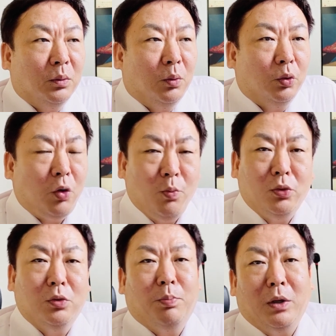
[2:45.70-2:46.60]
뭐
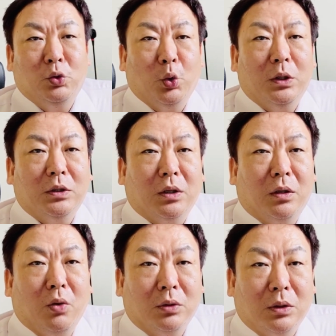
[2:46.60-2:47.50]
선물은 그럼 빨리 줘야
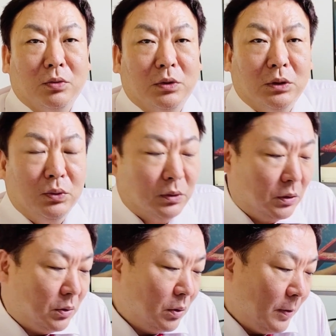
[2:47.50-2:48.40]
되잖아. 영상도 찍고.
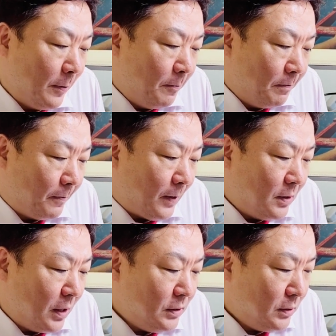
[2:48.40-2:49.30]
그래서
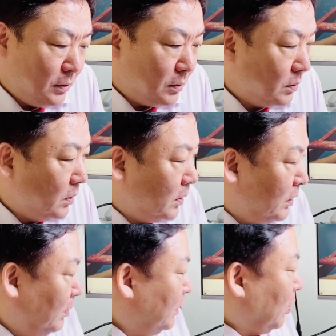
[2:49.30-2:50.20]
사실은
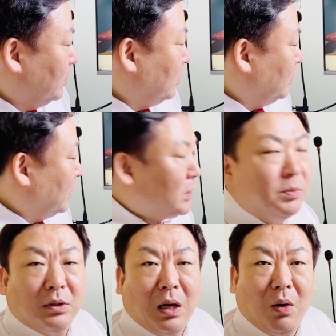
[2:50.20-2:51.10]
이미 결정을
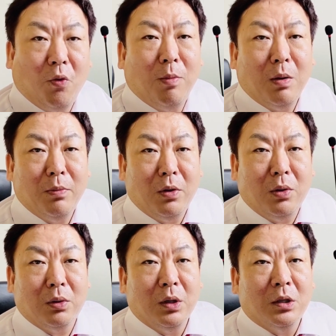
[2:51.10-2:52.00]
했습니다. 오만
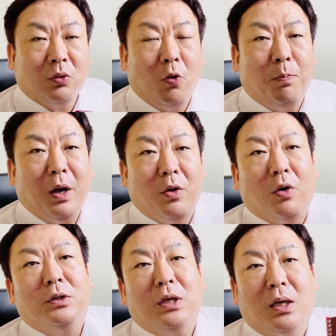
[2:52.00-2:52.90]
명 돌파
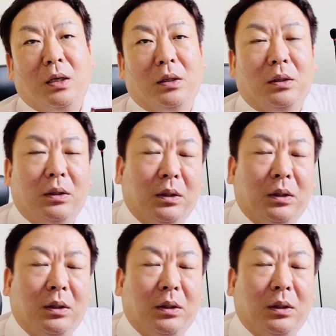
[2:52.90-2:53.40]
영상이